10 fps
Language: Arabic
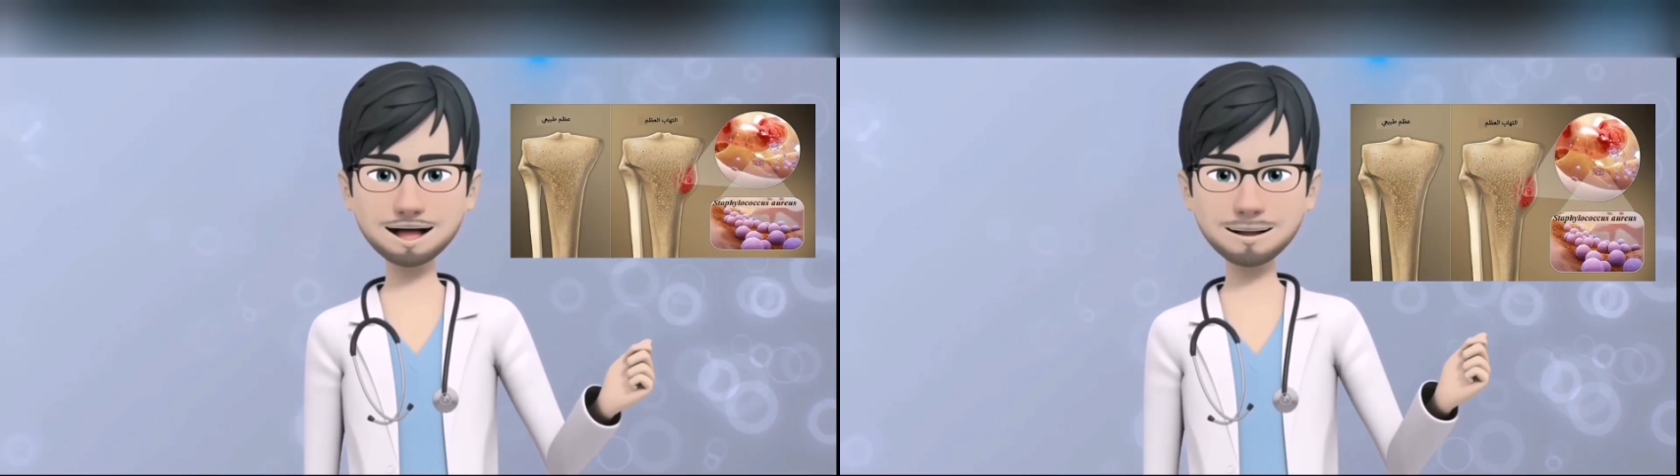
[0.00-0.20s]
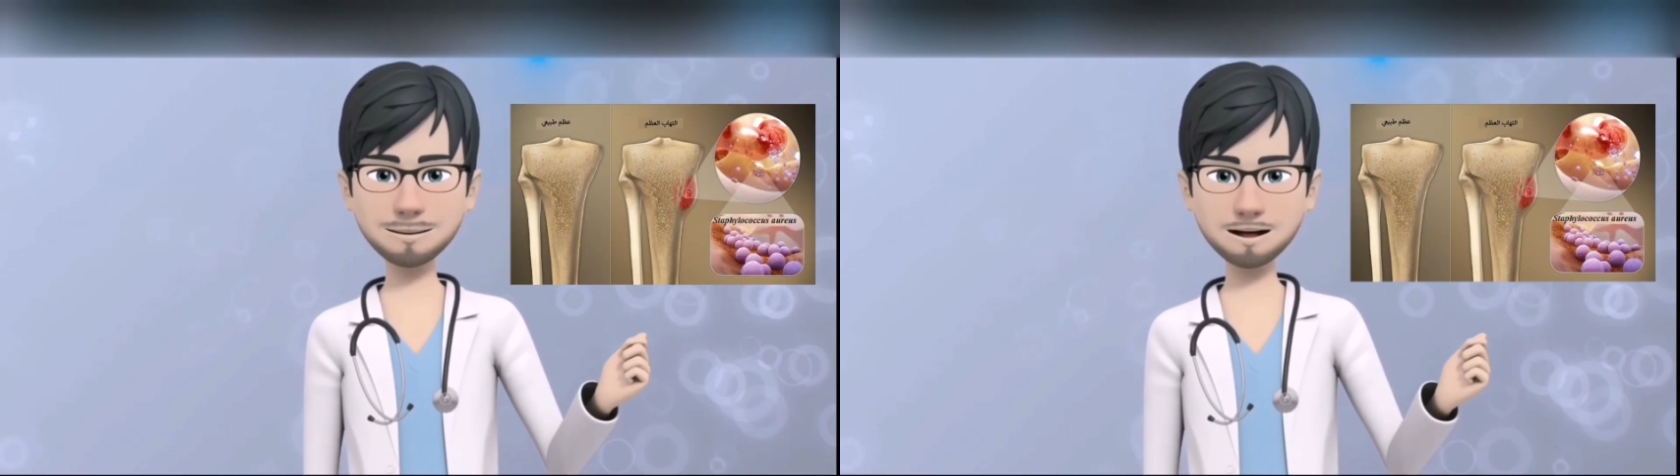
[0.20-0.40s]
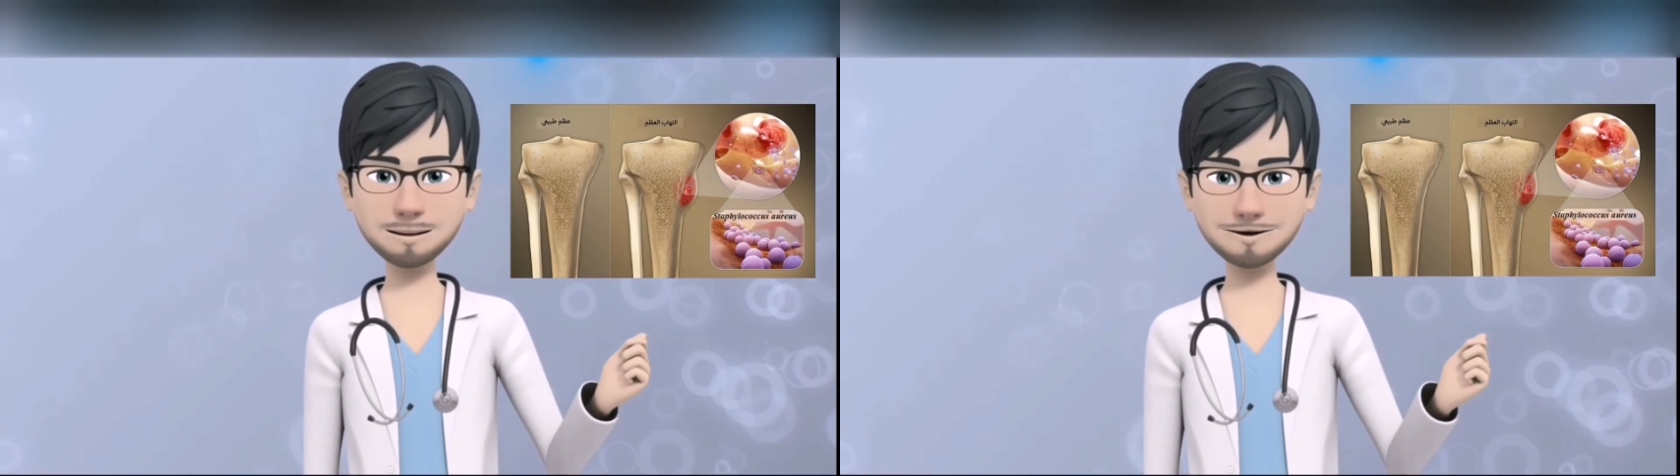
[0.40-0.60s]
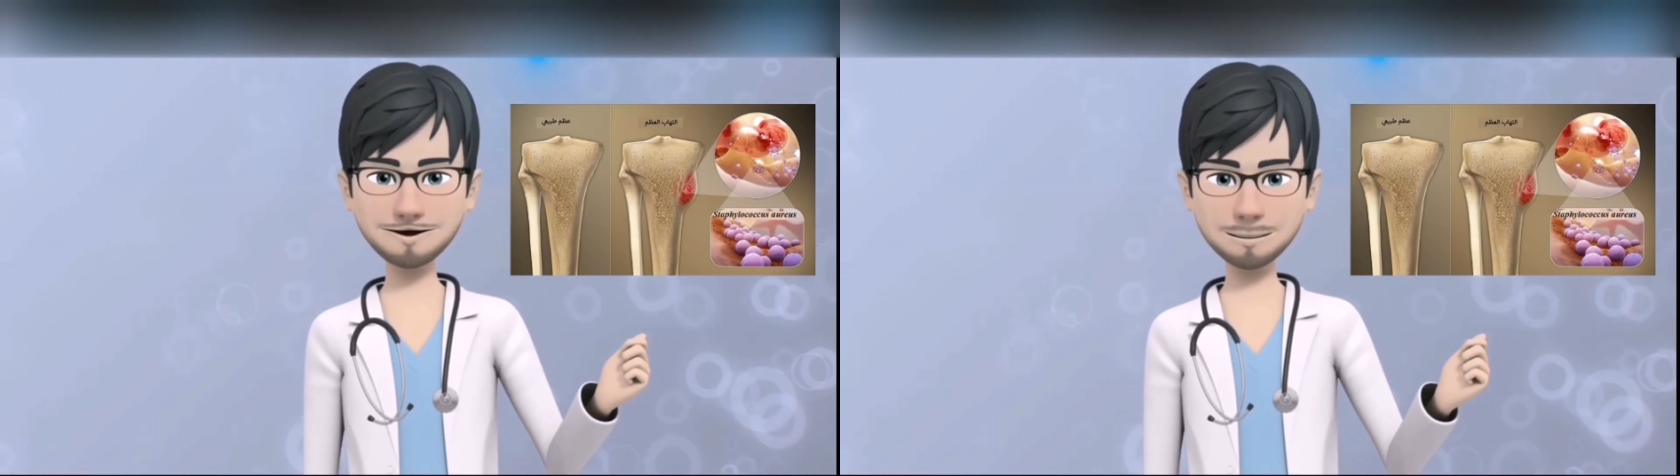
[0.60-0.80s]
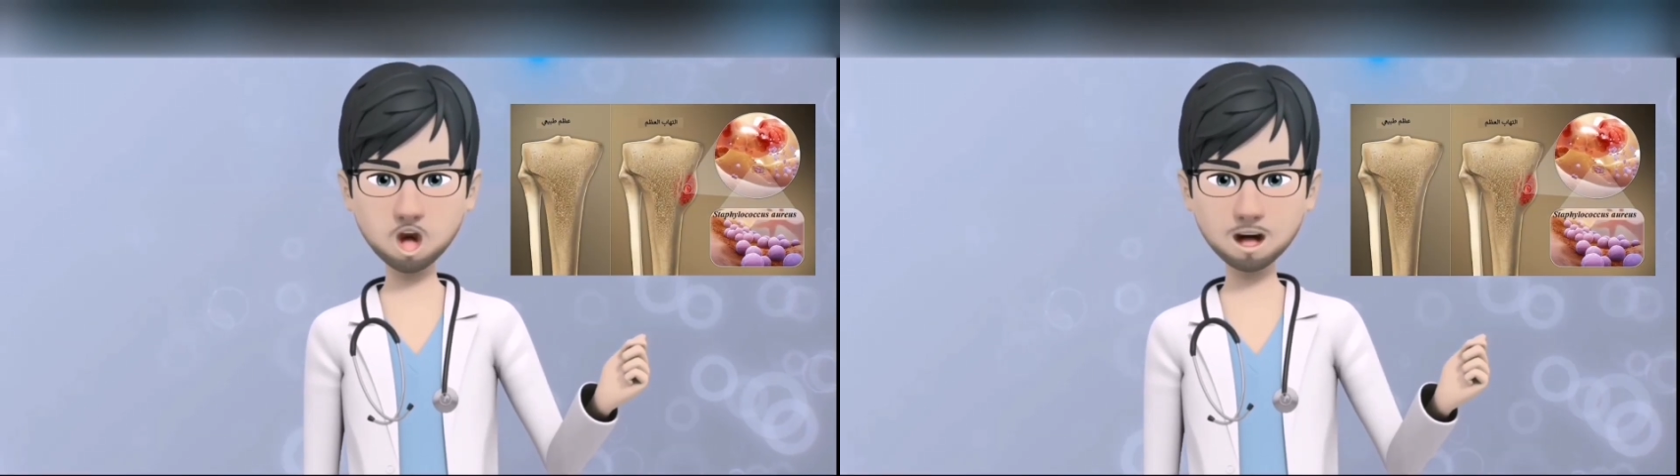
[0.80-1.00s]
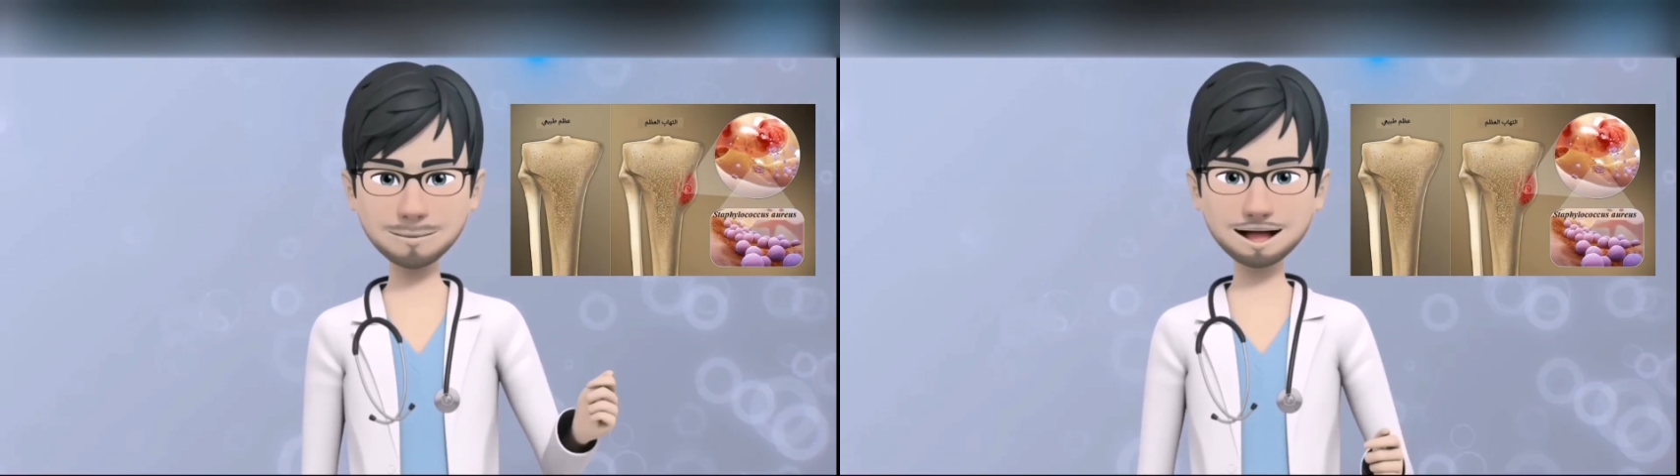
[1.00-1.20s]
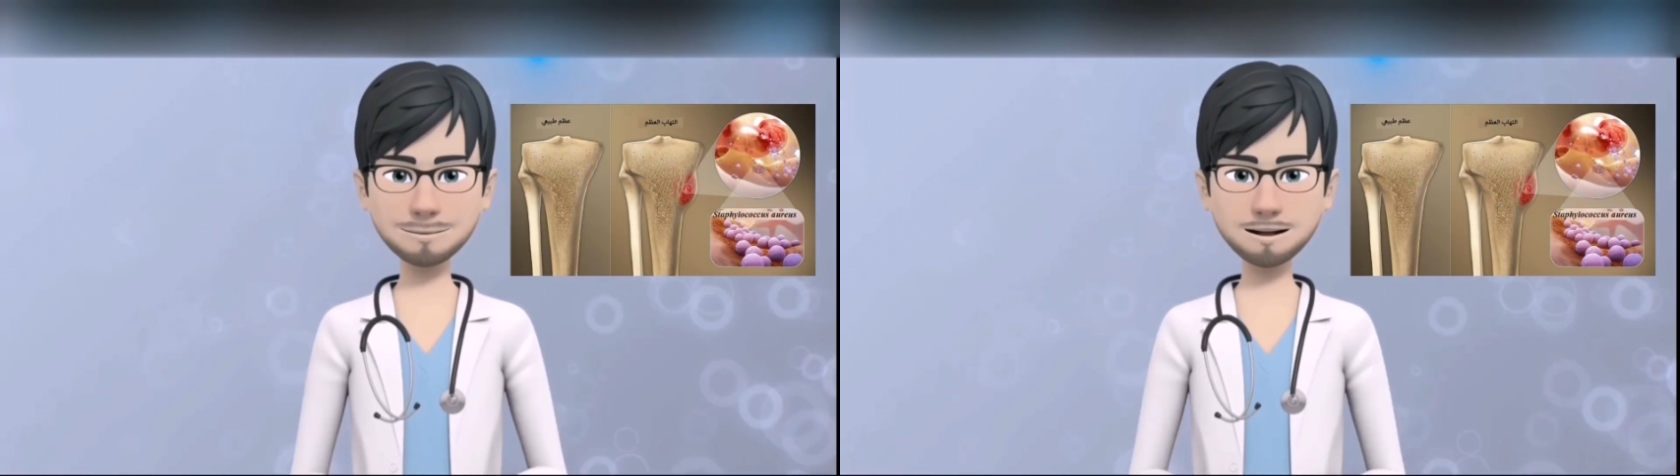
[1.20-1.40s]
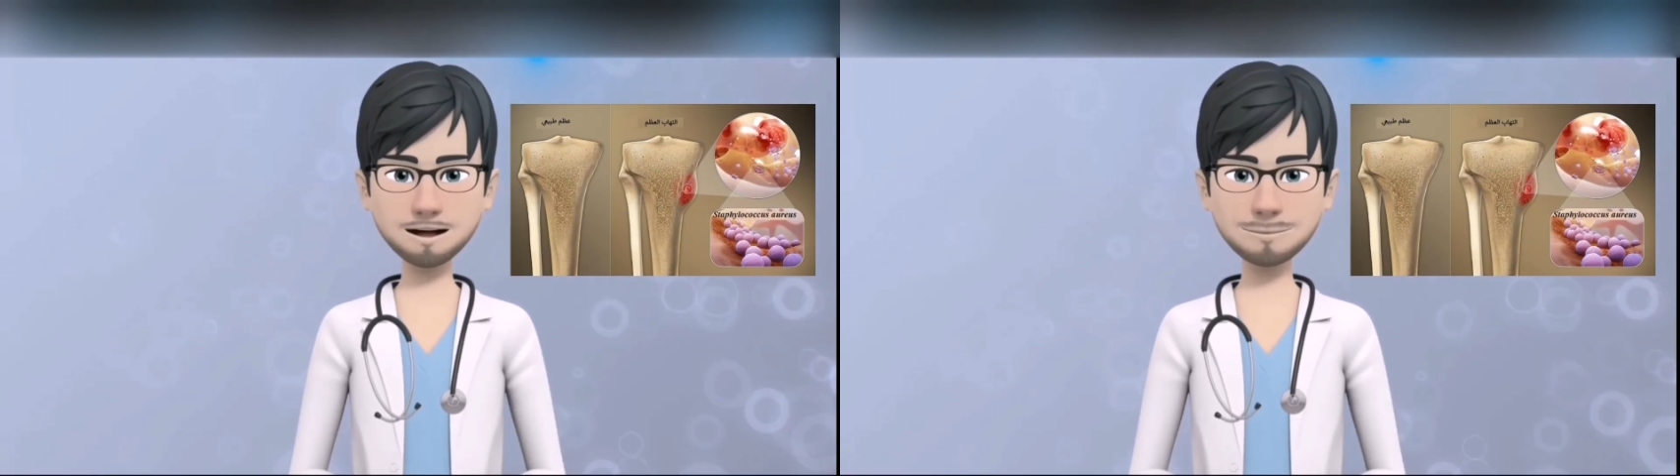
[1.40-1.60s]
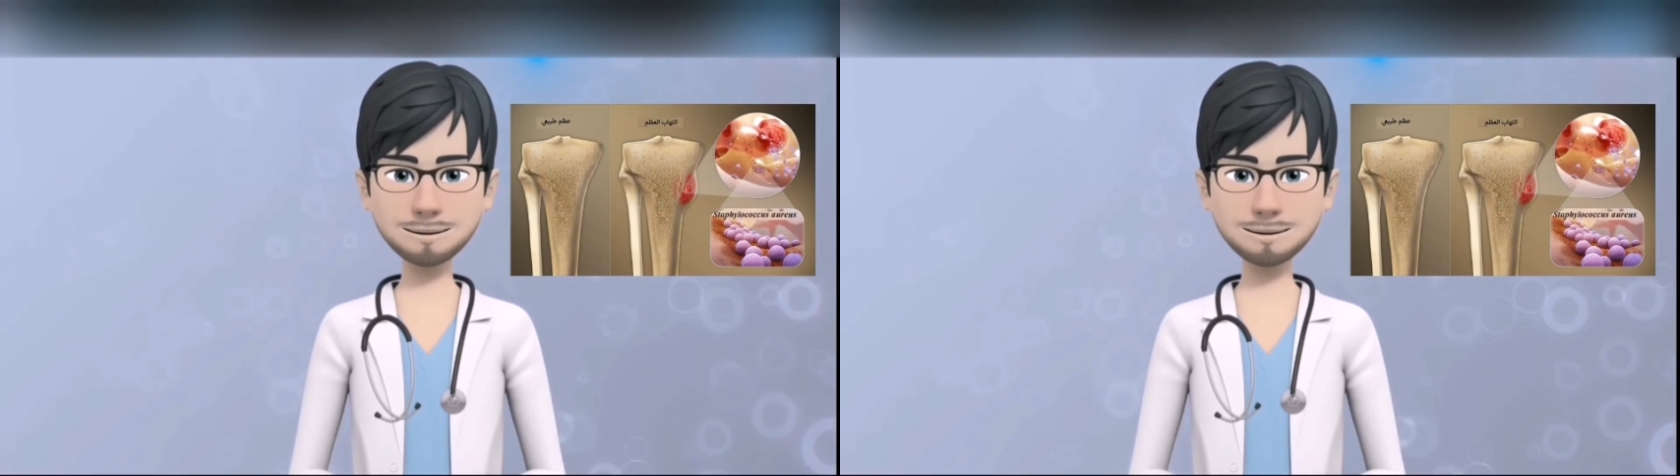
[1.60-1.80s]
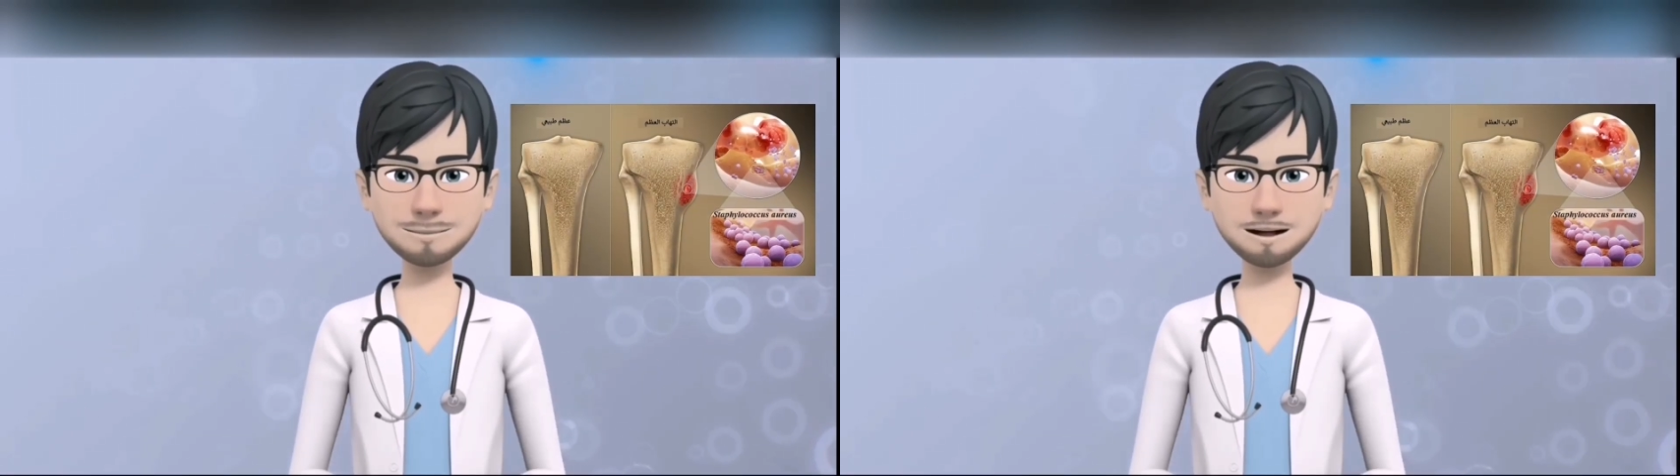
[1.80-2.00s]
الالتهابات البكتيرية التالية